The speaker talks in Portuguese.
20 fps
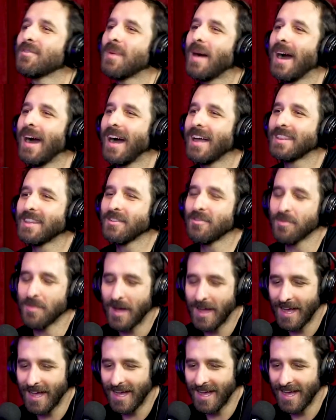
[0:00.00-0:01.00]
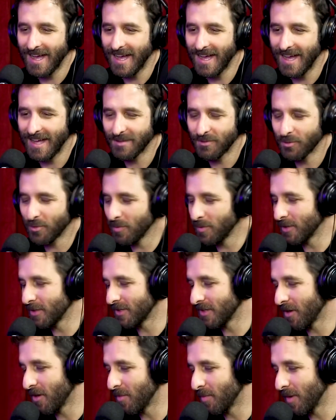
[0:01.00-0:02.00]
Teve uma. Teve uma. Desculpa
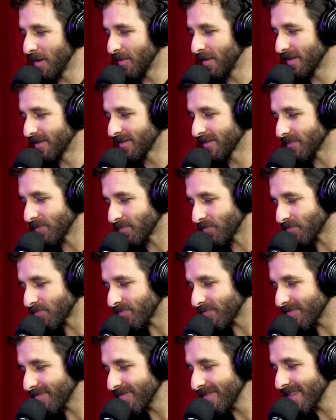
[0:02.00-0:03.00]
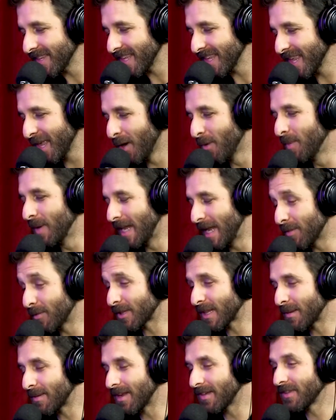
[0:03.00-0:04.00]
de interromper, mas. Imagina. Eu me
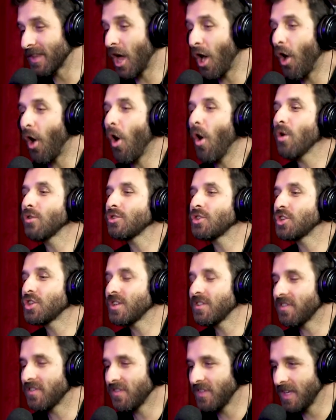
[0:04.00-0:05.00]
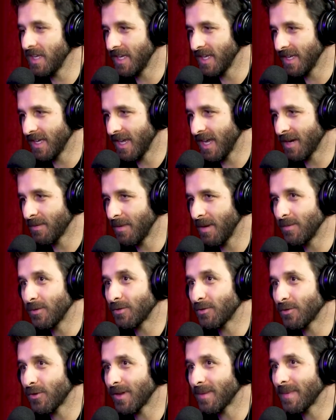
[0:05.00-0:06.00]
lembro, eu trabalhava na OTV, era uma
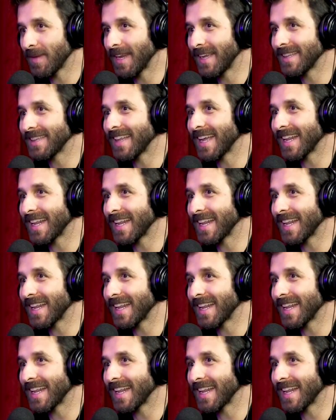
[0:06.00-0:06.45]
emissora Nossa, pela